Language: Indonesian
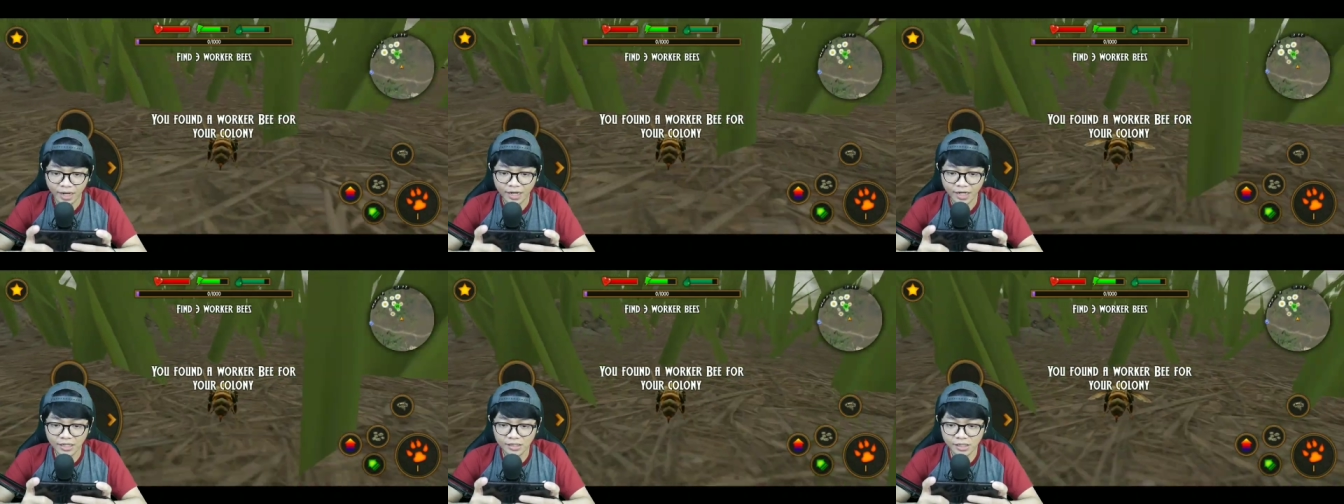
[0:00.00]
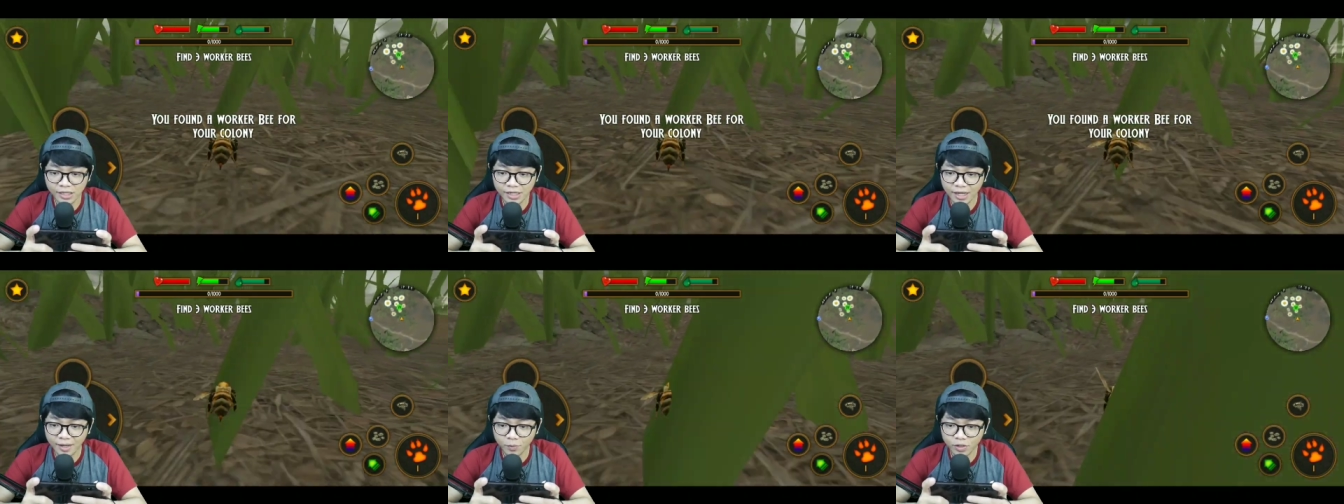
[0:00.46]
Ada di sini
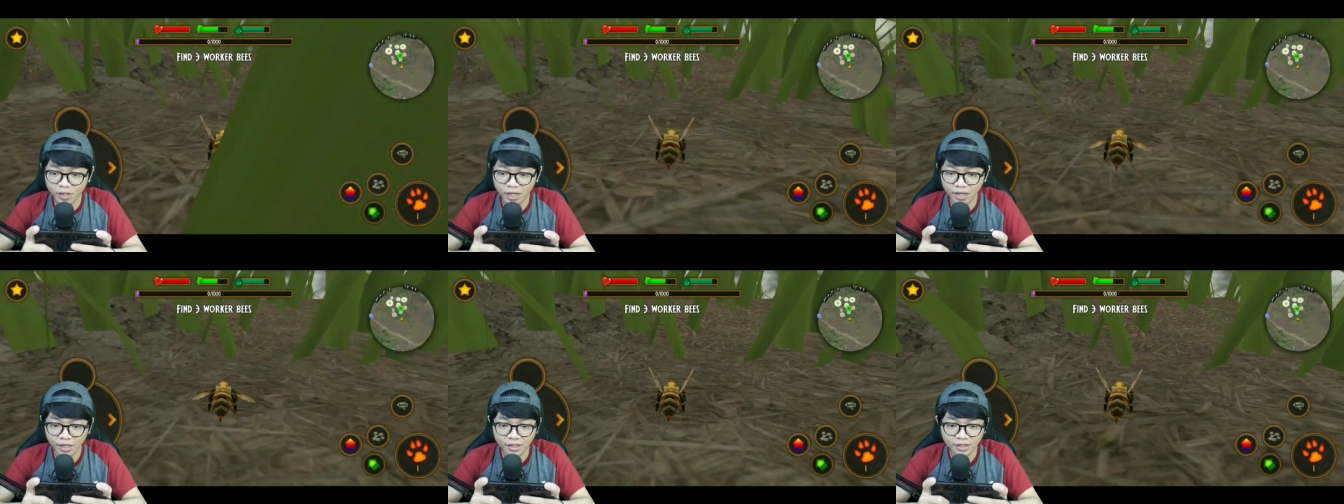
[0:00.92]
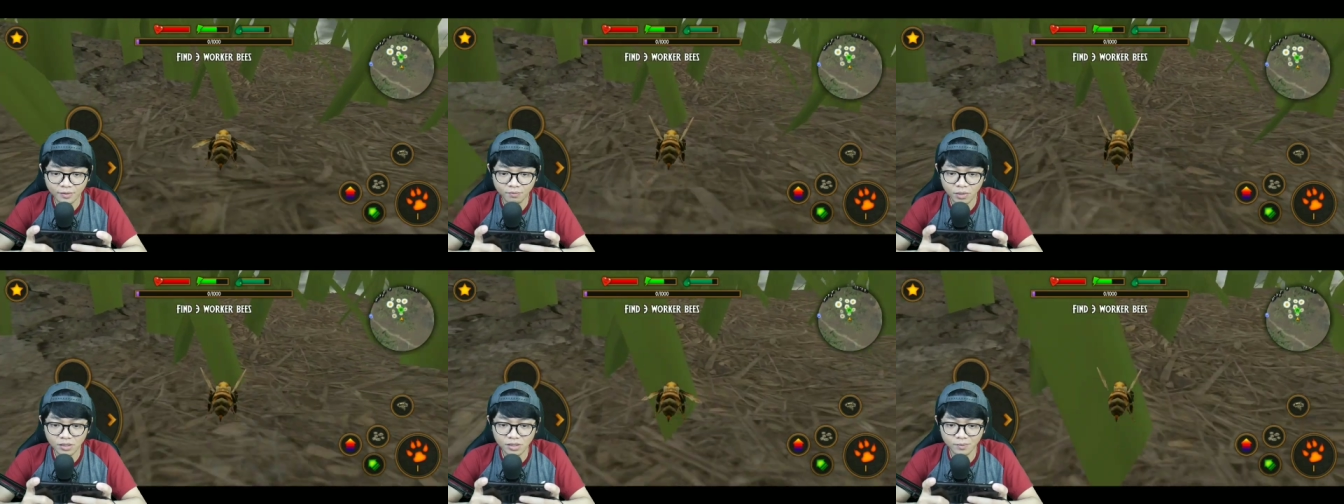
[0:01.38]
kamu ya
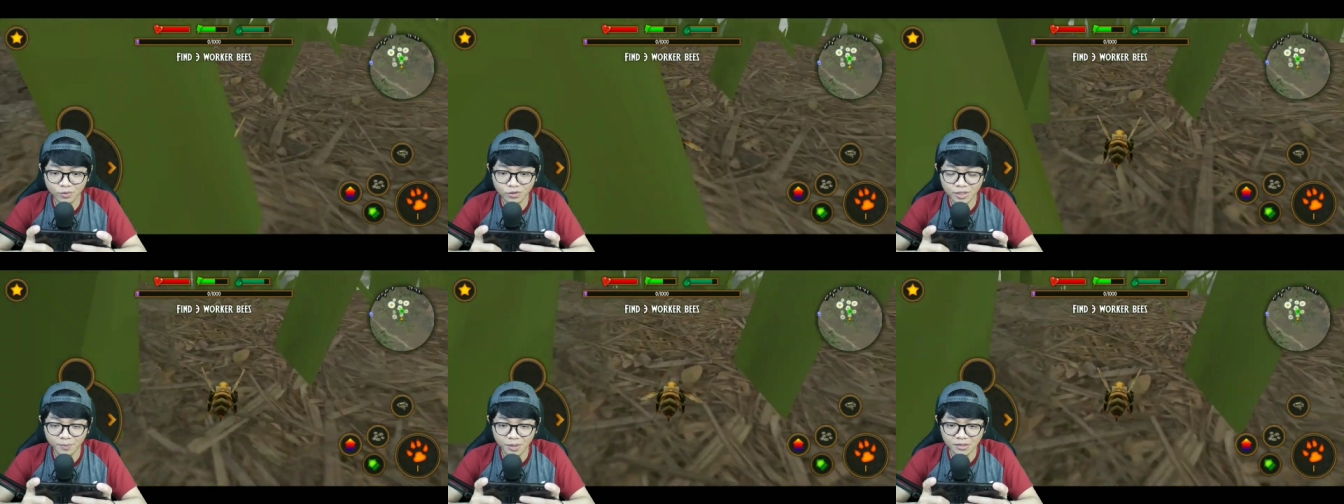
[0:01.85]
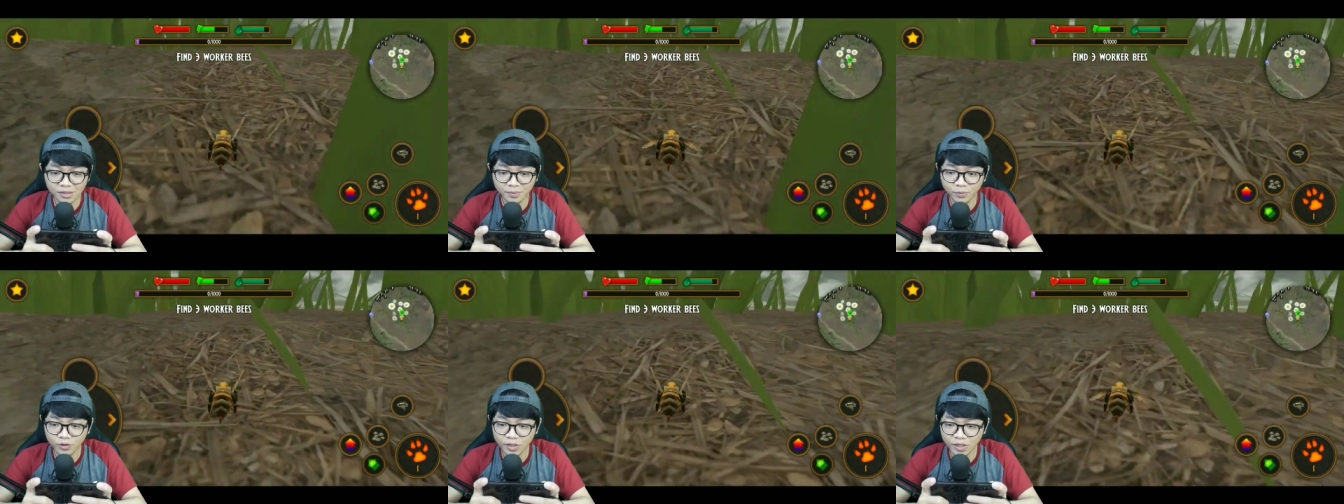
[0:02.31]

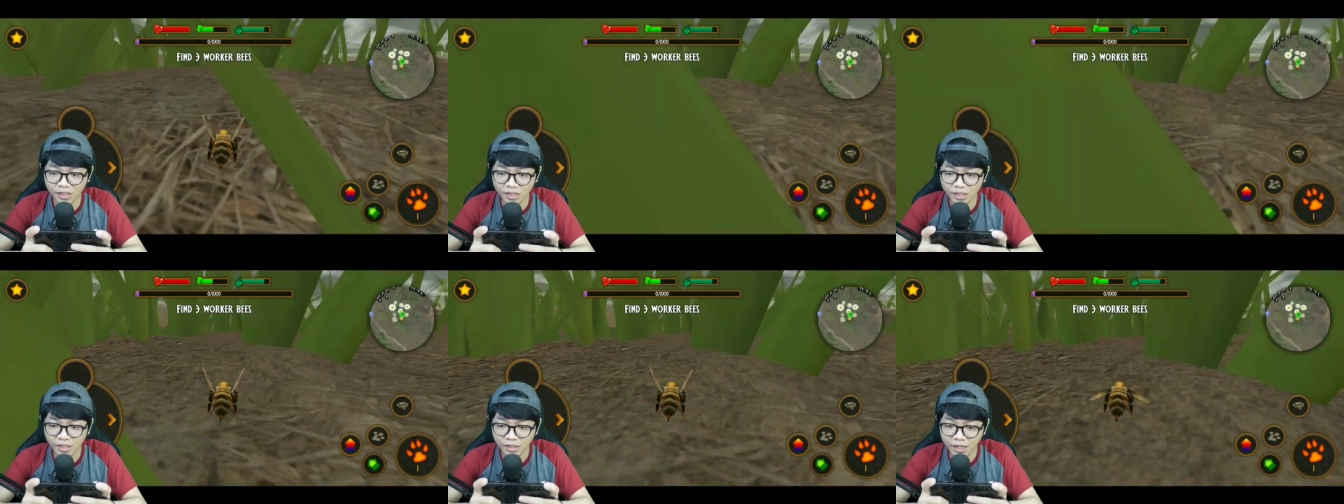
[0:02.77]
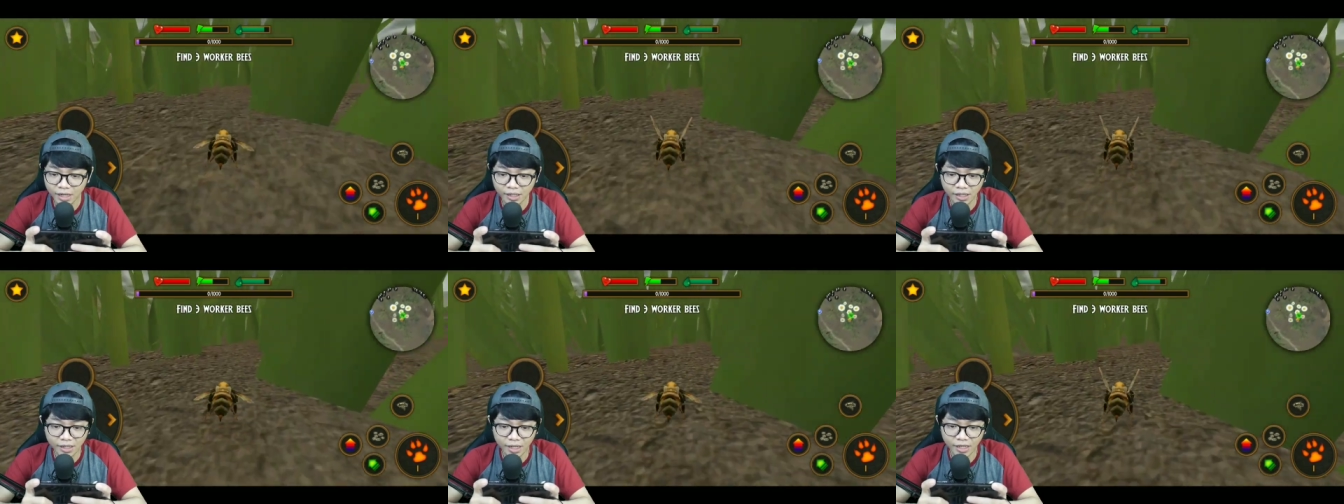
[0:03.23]
Bersembunyi-bersembunyi di
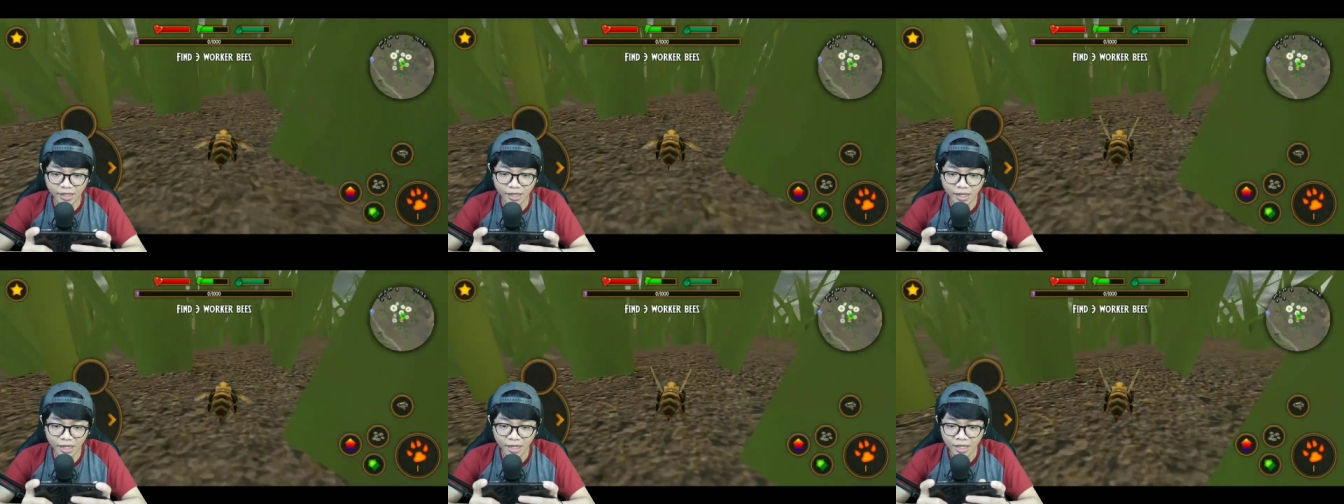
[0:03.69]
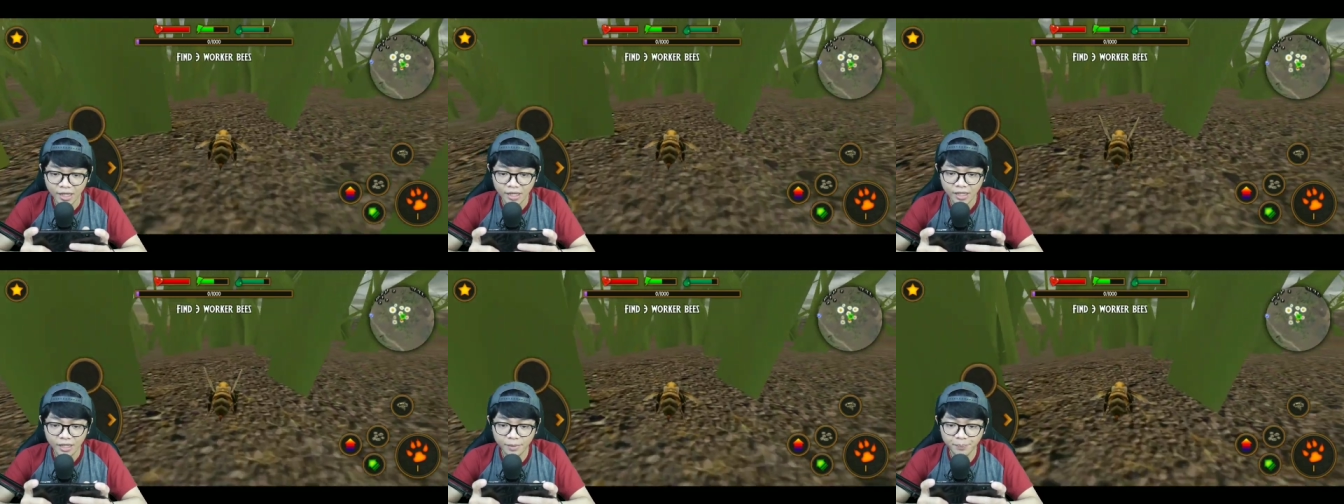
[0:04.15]
daerah-daerah
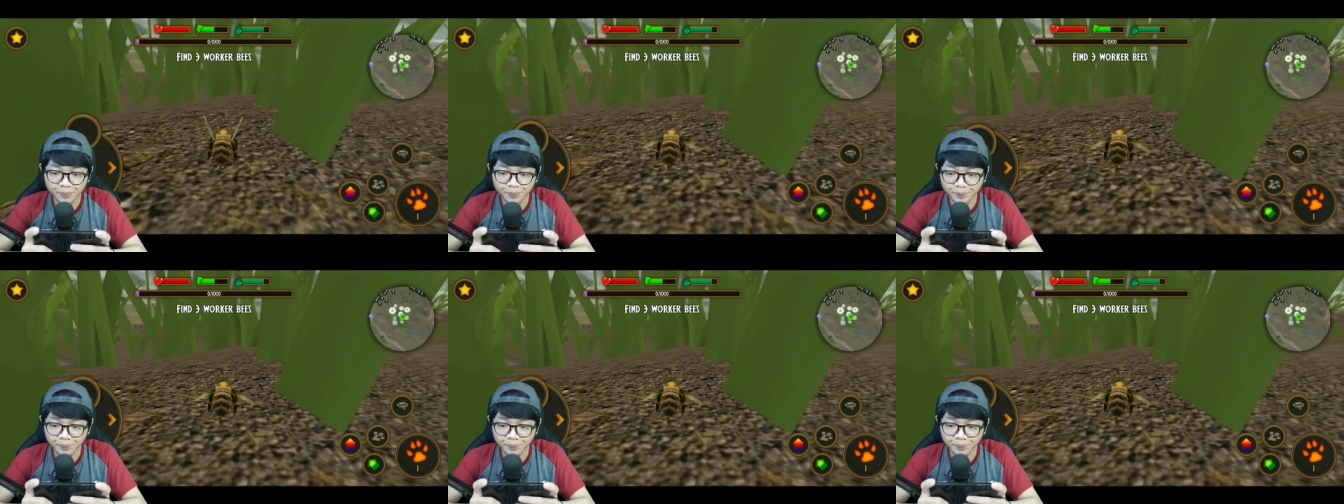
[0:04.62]
eh,